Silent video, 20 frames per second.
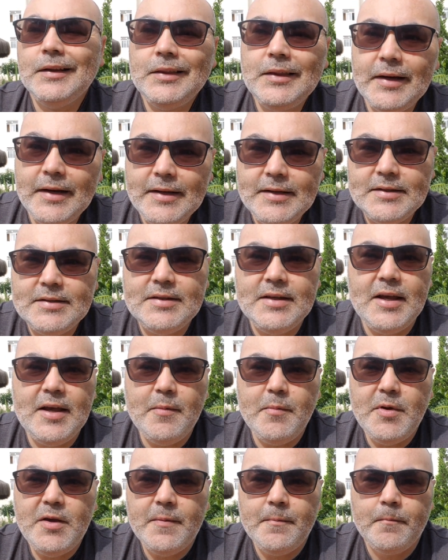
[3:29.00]

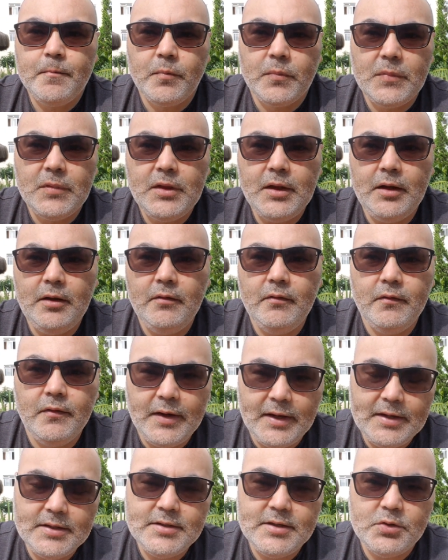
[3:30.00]
3M, tem
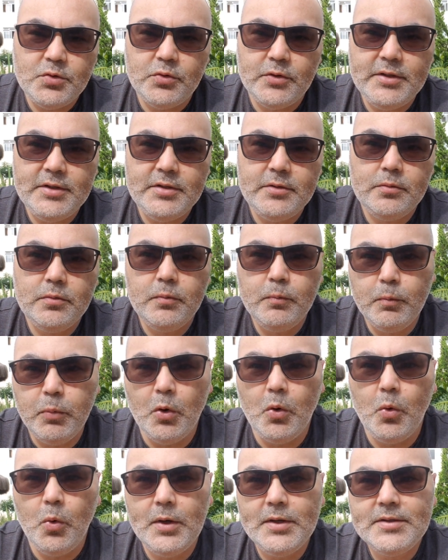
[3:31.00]
várias ações
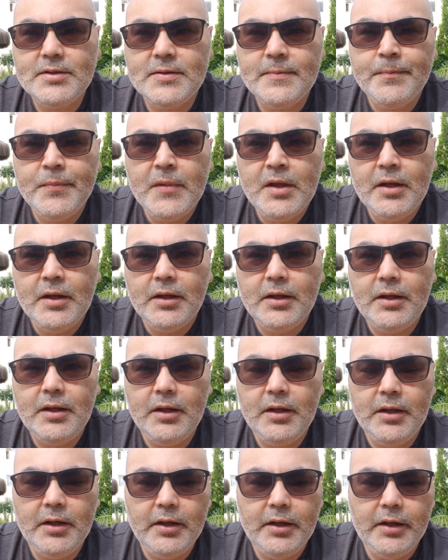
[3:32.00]
boas
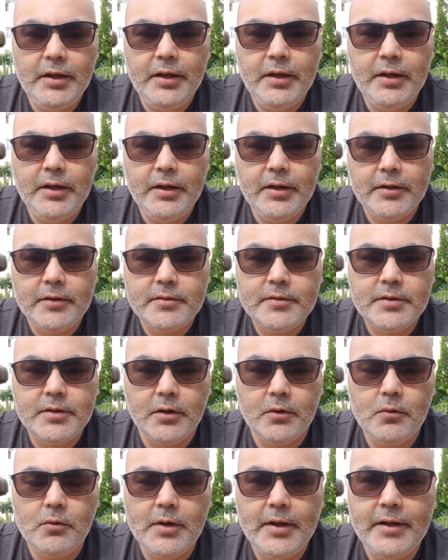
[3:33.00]
que
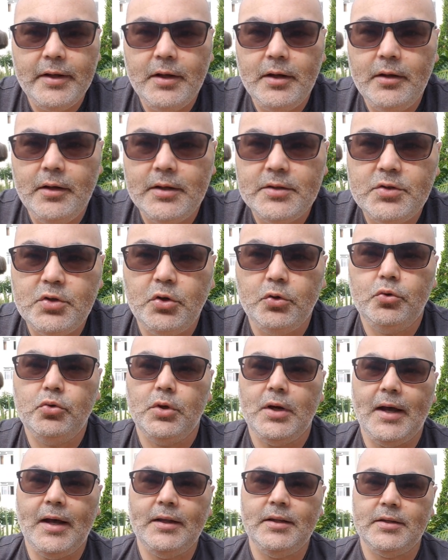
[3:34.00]
estão aí
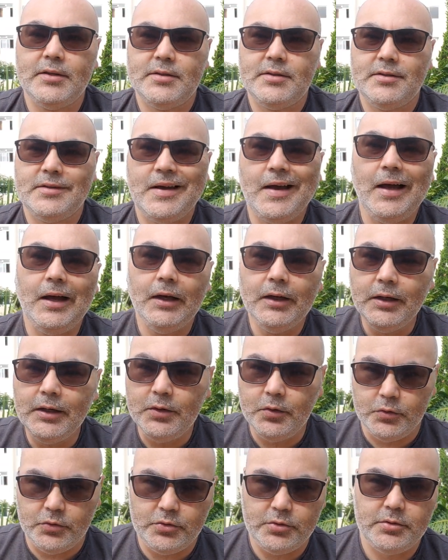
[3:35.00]
estruturadas há
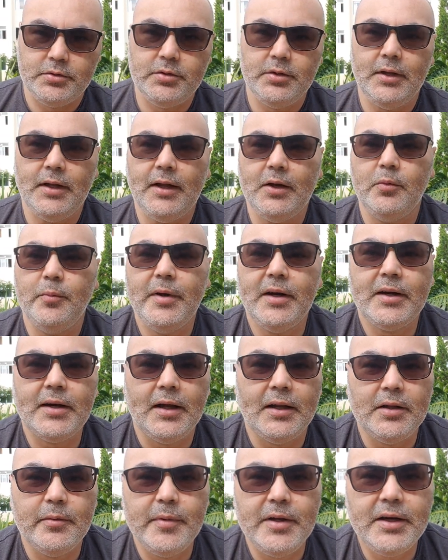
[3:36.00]
anos lá no
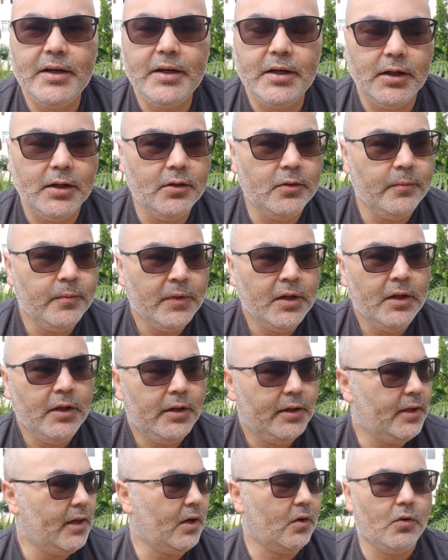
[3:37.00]
mercado americano
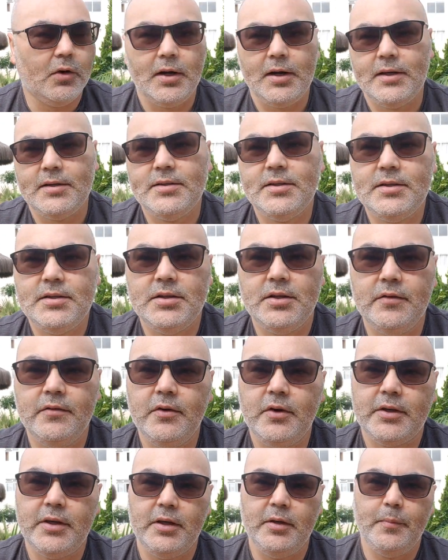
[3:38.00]
e agora
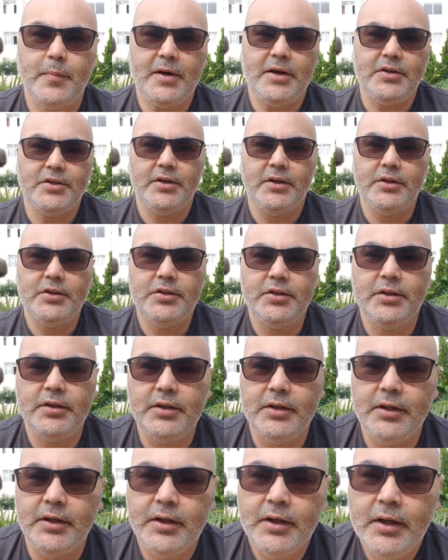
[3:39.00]
acessível aqui para a
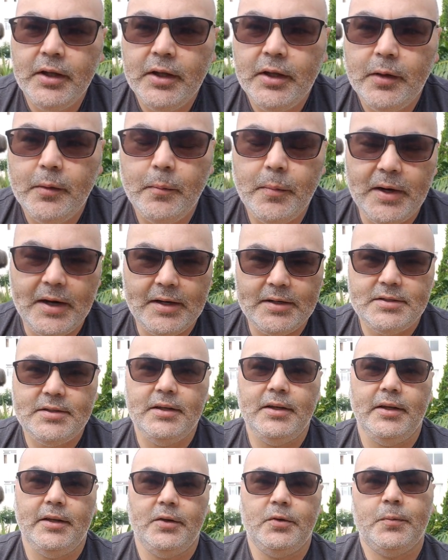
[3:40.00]
gente
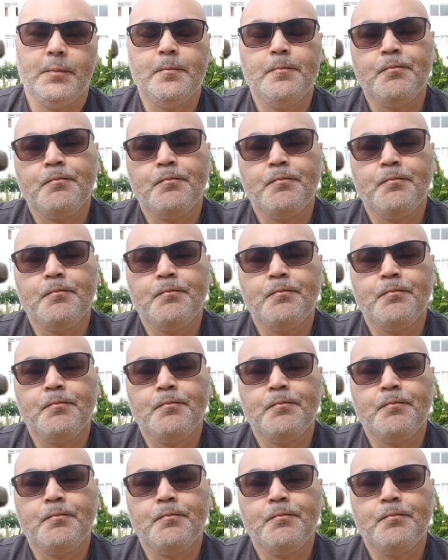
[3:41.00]
brasileiro.